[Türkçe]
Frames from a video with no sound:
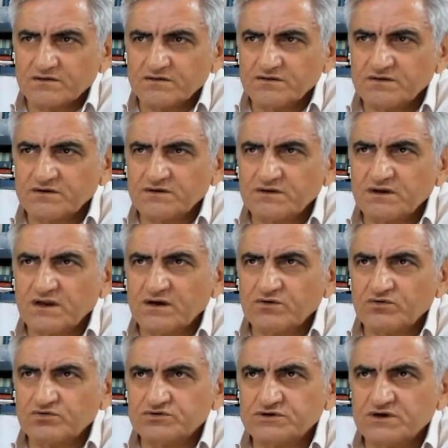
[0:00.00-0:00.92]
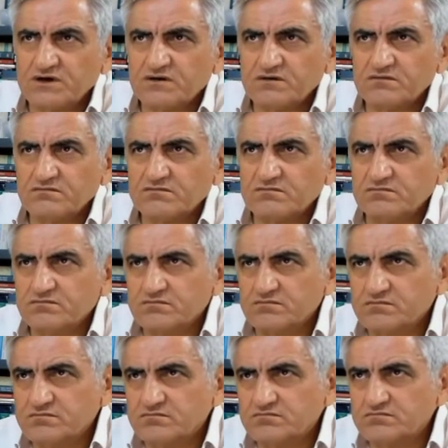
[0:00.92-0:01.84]
Yıllar önce
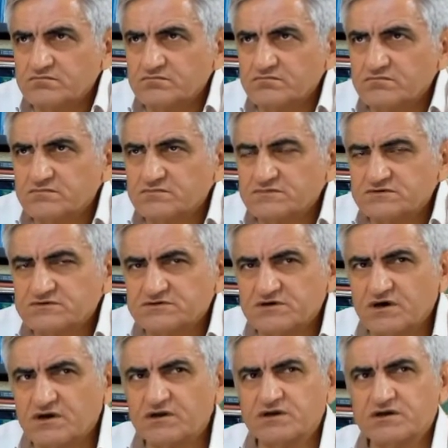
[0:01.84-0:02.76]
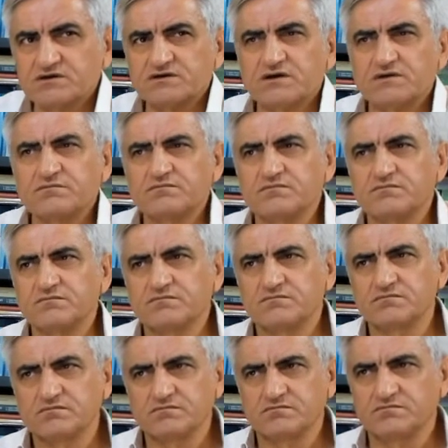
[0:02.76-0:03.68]
Sarıyer'den
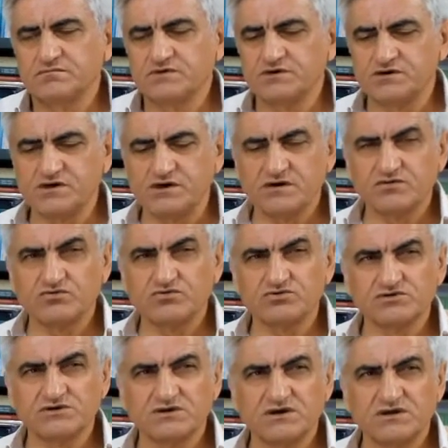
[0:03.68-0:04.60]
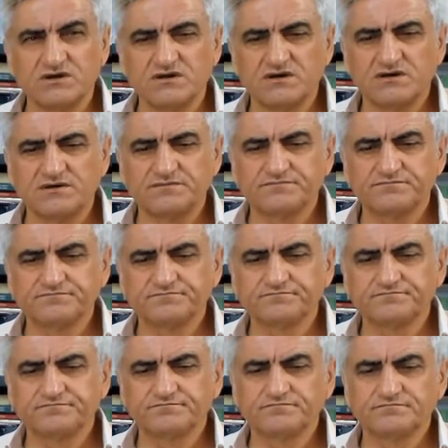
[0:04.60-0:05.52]
bir karı koca geldiler.
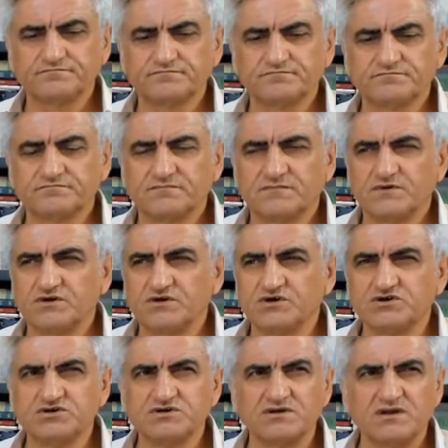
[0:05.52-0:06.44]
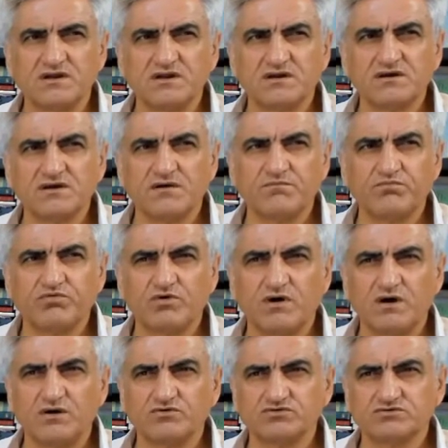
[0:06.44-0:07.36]
İkisinde de diken
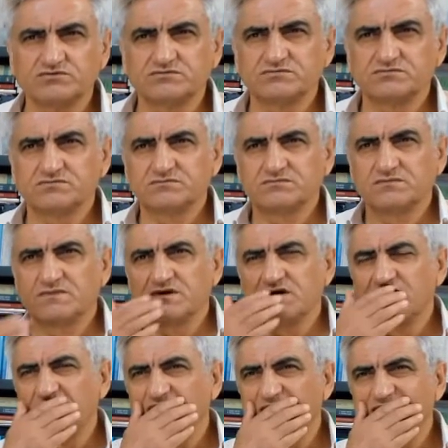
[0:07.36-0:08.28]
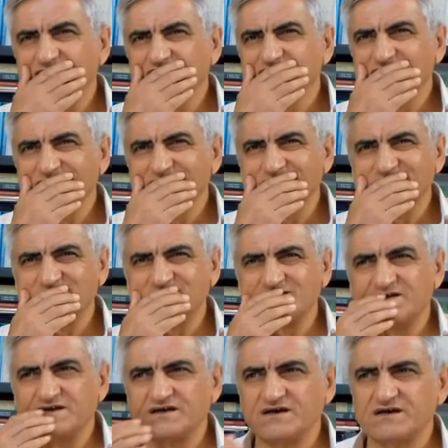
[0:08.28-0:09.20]
pulağınız. Ağızlarının
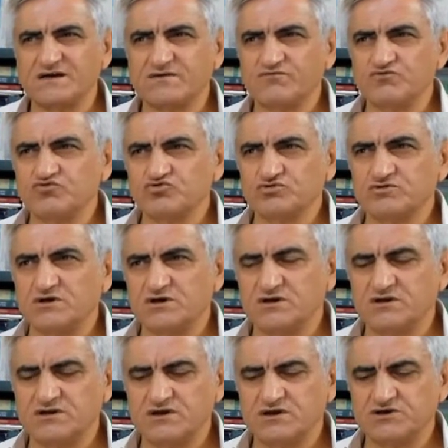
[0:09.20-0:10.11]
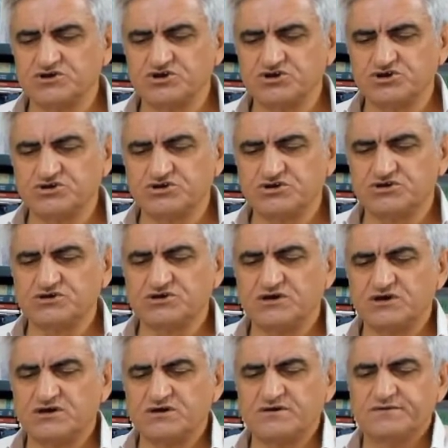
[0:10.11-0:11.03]
içinde yara, vücutlarında şişit
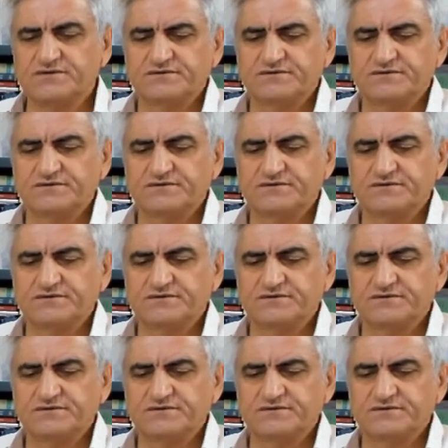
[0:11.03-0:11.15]
yara.